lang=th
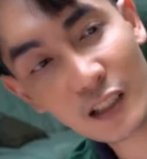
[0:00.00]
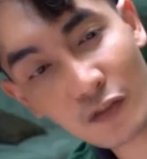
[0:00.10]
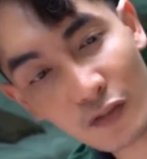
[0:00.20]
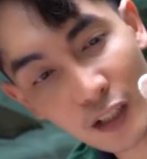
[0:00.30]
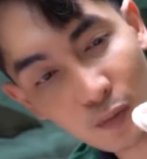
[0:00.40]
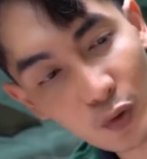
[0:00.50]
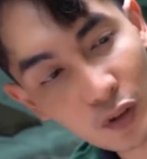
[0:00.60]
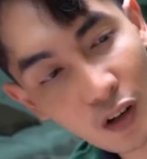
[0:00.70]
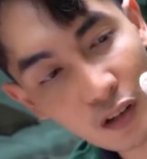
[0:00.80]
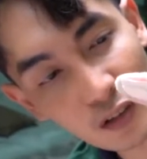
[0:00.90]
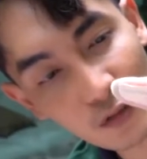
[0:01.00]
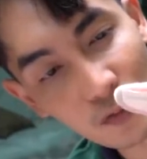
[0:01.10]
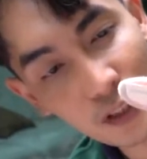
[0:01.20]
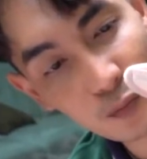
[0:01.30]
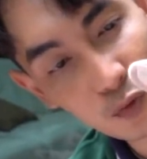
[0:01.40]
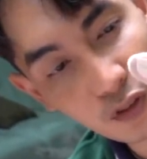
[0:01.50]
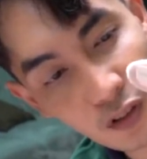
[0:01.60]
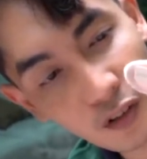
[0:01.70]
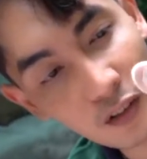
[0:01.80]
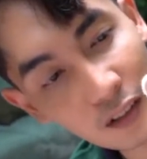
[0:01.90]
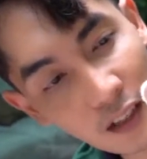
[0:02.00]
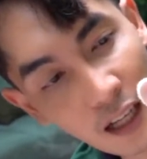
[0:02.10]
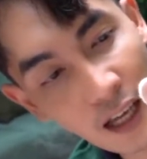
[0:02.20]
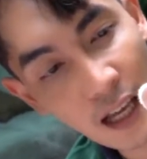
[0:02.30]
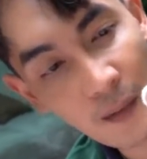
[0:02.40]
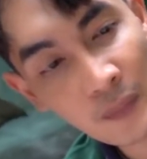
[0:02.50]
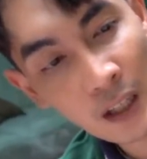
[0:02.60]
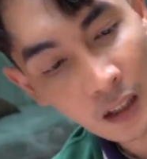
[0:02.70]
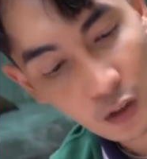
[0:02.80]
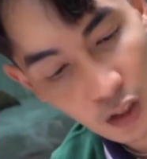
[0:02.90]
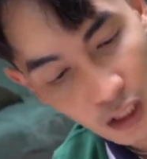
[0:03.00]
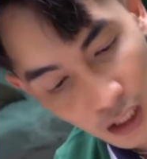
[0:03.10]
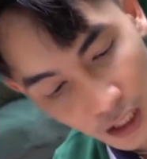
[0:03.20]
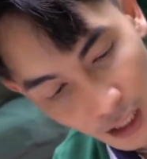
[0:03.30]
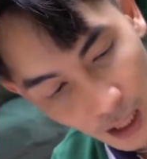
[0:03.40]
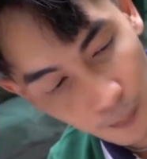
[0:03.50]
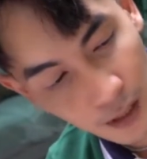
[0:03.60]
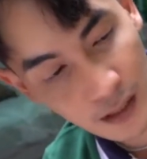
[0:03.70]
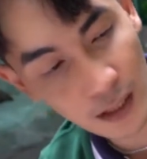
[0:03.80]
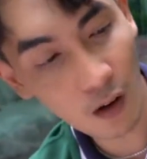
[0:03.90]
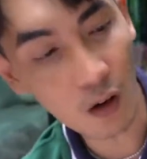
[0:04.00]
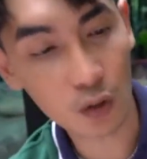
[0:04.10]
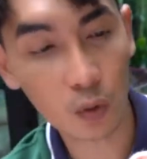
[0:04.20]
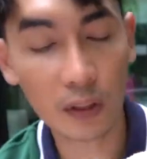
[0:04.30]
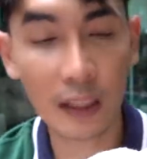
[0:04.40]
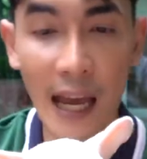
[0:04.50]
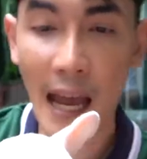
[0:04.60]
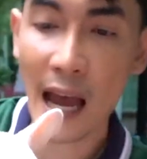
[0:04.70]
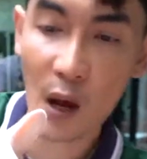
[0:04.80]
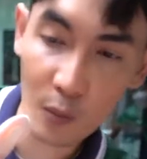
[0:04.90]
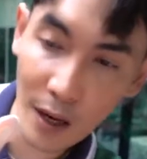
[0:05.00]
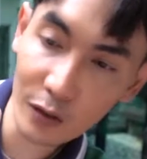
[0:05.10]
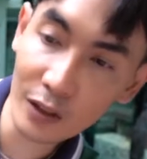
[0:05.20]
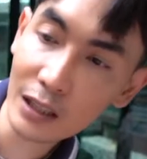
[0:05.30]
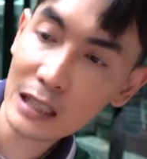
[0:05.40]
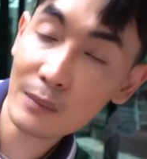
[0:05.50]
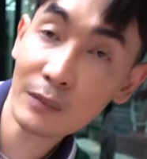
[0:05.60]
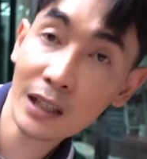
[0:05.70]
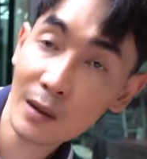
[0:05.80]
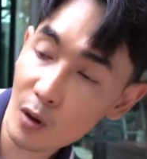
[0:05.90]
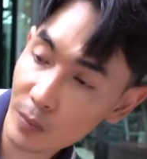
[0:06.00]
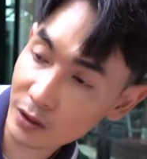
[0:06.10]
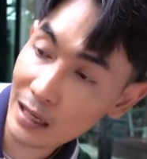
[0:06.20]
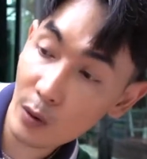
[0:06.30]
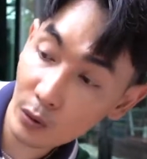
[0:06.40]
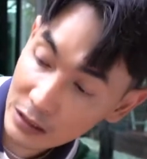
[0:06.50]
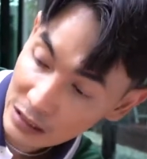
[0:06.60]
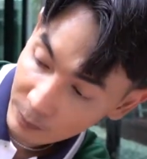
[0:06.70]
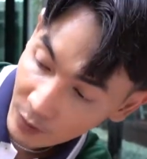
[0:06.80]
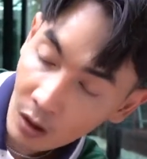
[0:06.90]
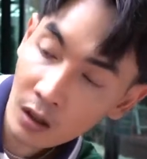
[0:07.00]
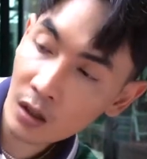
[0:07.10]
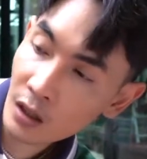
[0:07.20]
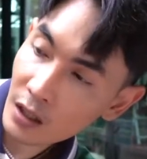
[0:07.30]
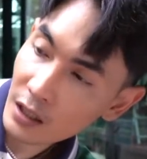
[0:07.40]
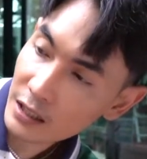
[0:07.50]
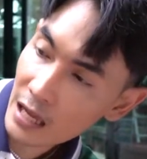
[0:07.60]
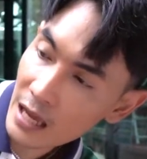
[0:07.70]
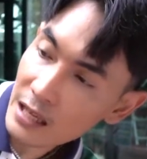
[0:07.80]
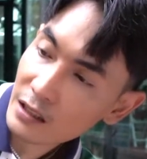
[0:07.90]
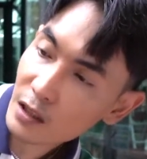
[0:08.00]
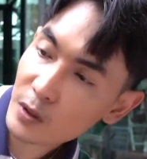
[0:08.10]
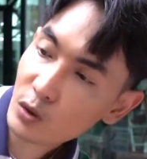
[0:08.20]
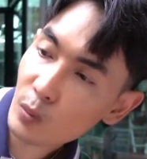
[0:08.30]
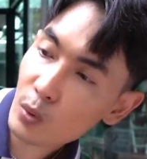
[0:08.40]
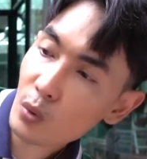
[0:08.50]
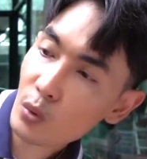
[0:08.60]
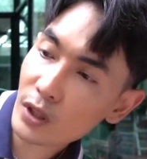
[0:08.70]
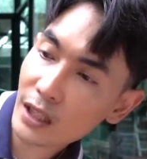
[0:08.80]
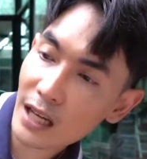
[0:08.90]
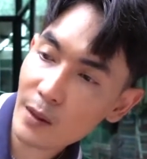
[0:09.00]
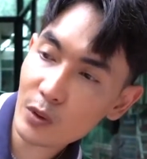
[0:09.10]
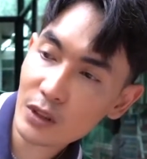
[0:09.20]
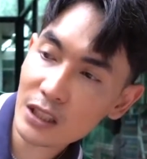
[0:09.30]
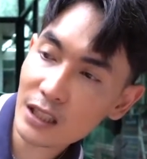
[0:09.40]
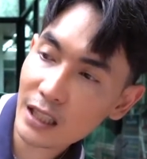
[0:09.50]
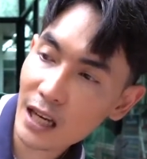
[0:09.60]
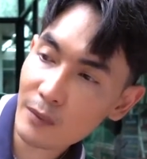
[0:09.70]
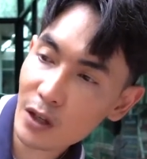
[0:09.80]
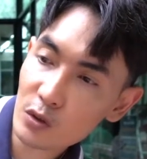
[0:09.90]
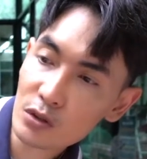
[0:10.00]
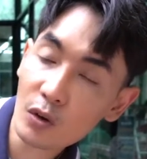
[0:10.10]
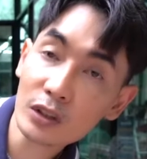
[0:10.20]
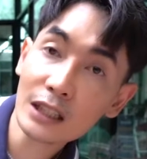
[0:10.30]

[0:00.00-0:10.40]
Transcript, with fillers: เจ้าเฟนบูด็อกเจ้าเฟนบูด็อกอ่าคนนี้นะครับเป็นสีออกโทนขาวมากกว่าครีมนะครับ ออกเป็นขาวครีมเนาะนะแล้วเป็นตัวผู้นะครับคนนี้นะครับอายุ 2